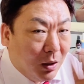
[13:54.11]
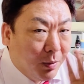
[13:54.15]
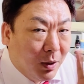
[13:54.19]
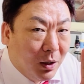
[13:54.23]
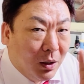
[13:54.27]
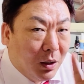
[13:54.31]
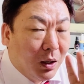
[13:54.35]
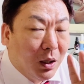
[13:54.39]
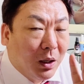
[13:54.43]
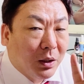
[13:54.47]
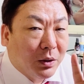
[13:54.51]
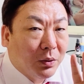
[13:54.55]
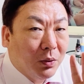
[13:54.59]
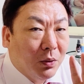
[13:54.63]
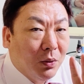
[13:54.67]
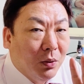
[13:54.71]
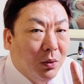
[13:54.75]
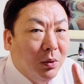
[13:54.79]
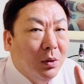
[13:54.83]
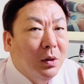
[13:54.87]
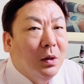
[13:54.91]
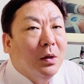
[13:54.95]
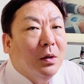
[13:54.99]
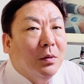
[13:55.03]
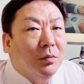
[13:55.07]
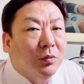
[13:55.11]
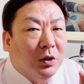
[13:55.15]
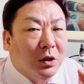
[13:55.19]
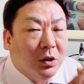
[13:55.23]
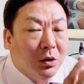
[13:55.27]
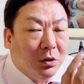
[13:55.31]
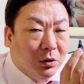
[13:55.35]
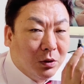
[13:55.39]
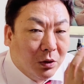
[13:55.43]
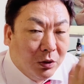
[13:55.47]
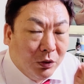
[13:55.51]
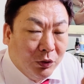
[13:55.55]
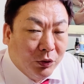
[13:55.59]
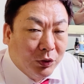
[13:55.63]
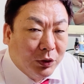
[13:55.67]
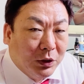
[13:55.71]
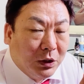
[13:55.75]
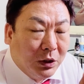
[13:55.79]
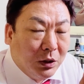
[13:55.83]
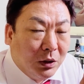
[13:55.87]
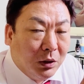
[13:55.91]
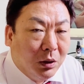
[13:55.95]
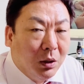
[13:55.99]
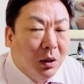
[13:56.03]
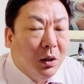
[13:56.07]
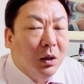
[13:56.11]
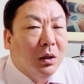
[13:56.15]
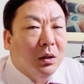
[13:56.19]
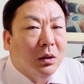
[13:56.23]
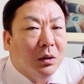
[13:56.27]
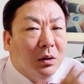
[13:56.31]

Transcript: 마라가 아니고 디지털 뉴딜,